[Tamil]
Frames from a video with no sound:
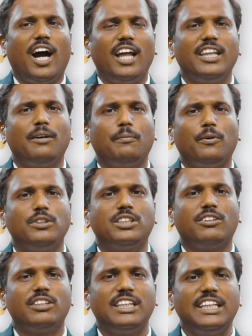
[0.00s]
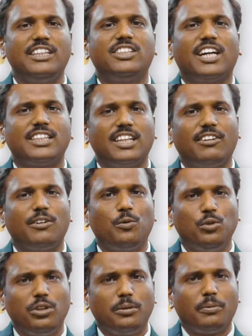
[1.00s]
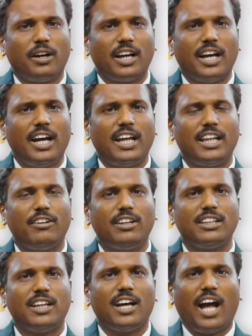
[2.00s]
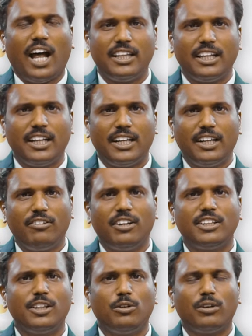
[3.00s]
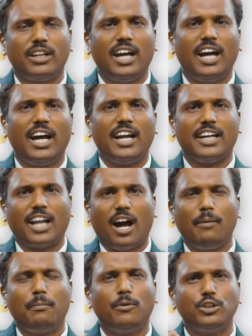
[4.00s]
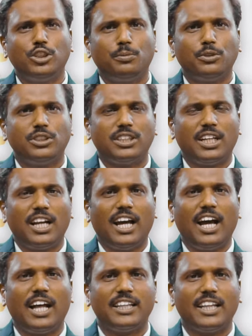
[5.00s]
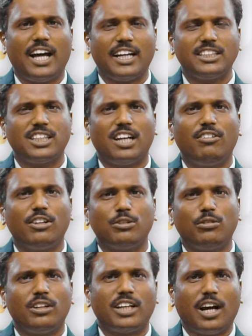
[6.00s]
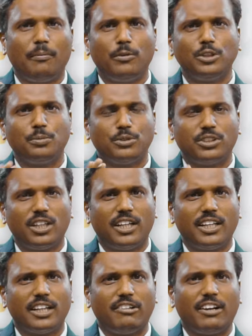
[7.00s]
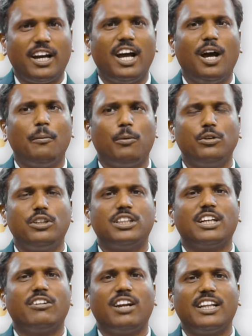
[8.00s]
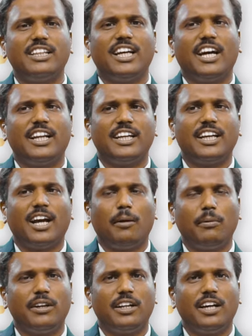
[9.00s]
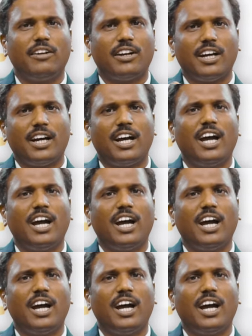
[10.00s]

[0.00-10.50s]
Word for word: அந்த போஸ்டர் வந்து இன்சார்ஜா அவர் கொடுத்துருப்பாங்க அதாவது அந்த அந்த நிறுவனத்தினுடைய டாப் மோஸ்ட் பொசிஷன்ல அந்த அரசு அலுவலகத்துள்ள டாப் மோஸ்ட் பொசிஷன்ல இருக்கிறவரை பொது தகவல் அதிகாரி அப்படின்னு அவரை